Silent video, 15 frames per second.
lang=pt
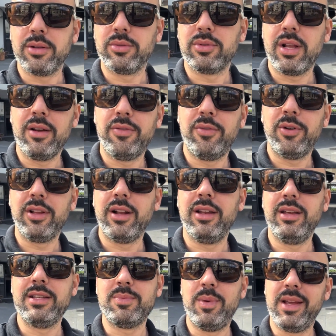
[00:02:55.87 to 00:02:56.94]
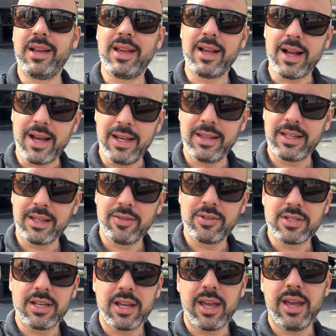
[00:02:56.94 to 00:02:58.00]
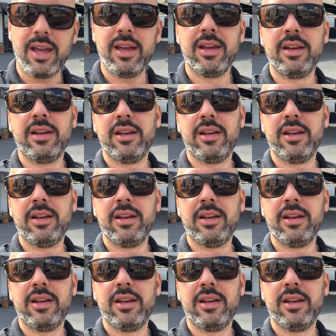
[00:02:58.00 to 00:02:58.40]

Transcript: no telefone ali, explique que carreta que você quer